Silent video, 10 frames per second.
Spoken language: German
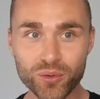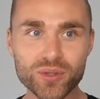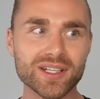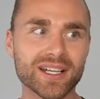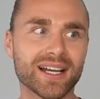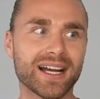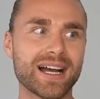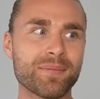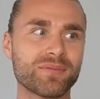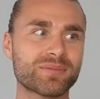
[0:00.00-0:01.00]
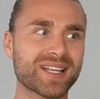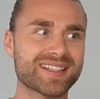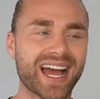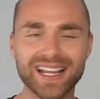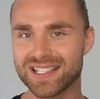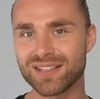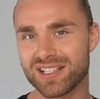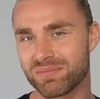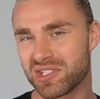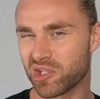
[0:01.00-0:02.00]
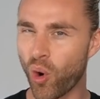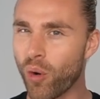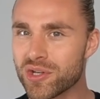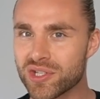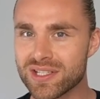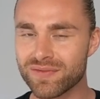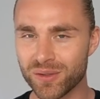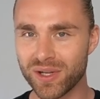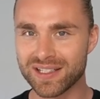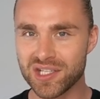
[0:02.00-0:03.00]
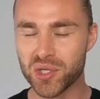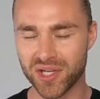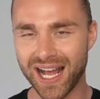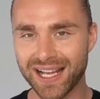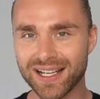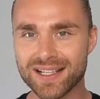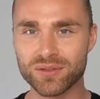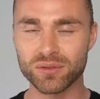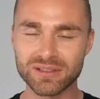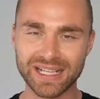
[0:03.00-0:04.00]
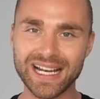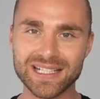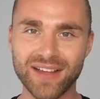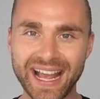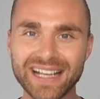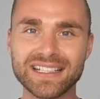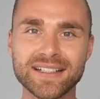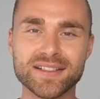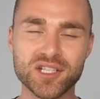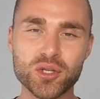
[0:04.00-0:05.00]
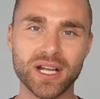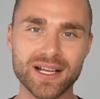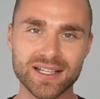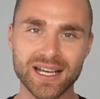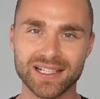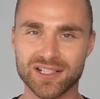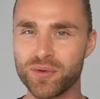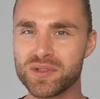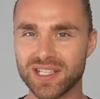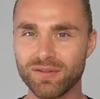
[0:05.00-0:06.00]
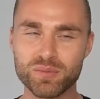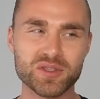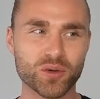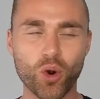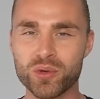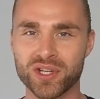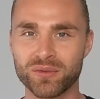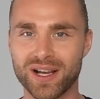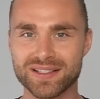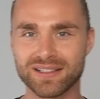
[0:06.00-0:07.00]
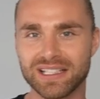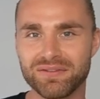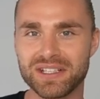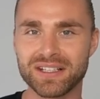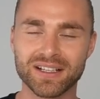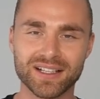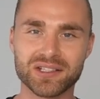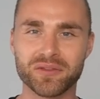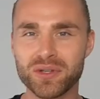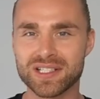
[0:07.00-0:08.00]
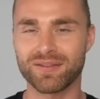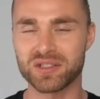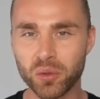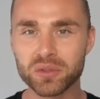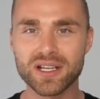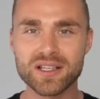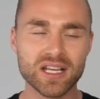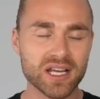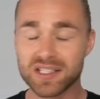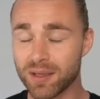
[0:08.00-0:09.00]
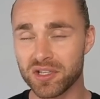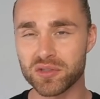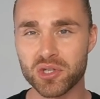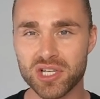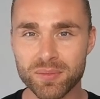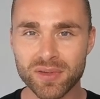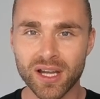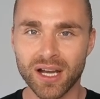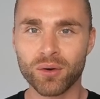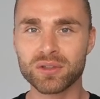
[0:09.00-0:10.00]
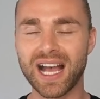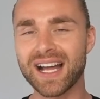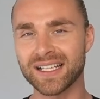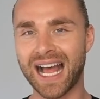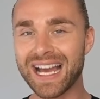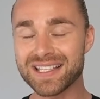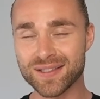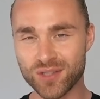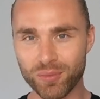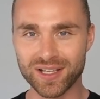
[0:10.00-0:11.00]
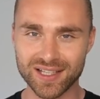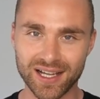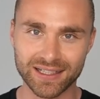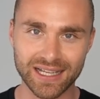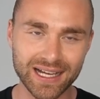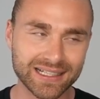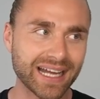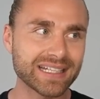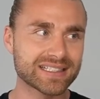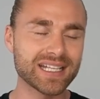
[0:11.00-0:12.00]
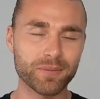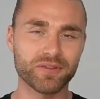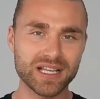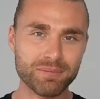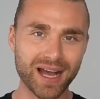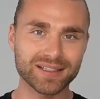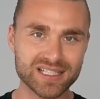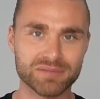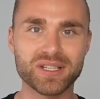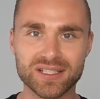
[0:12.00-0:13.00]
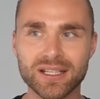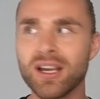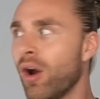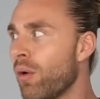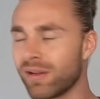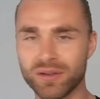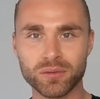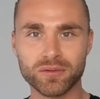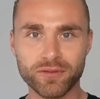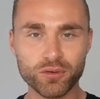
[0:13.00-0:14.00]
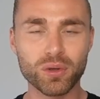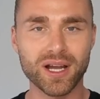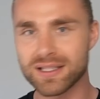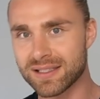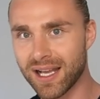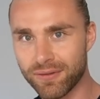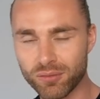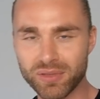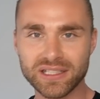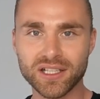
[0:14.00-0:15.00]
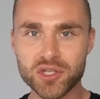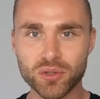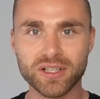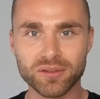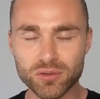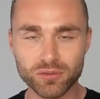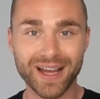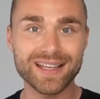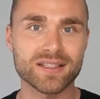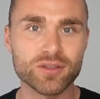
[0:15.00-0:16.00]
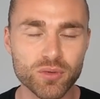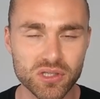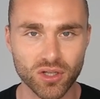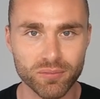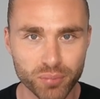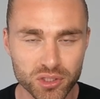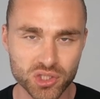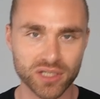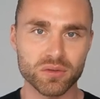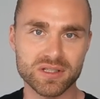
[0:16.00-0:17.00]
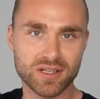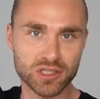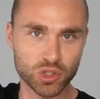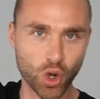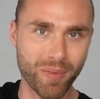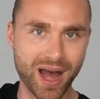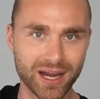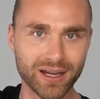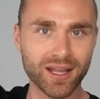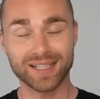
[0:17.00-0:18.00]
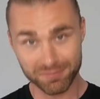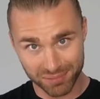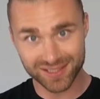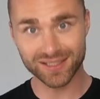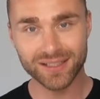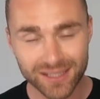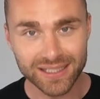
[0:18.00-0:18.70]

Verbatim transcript: gut. Ähm, das Einzige, was ein bisschen komisch ist, wenn du dein T-Shirt dann anhast ein relativ eng anliegendes T-Shirt hast, das fühlt sich irgendwie ein bisschen komisch an. Du hast dann irgendwie das Gefühl, dass da was drunter ist. Ist aber nicht so schlimm. Und gerade an heißen Sommertagen, ja, kann ich dir empfehlen, mach das bitte. Oder wenn du einen Flug hast, ja, von Berlin nach Stuttgart und du weißt, du musst noch im Bus stehen und so machen, dann bitte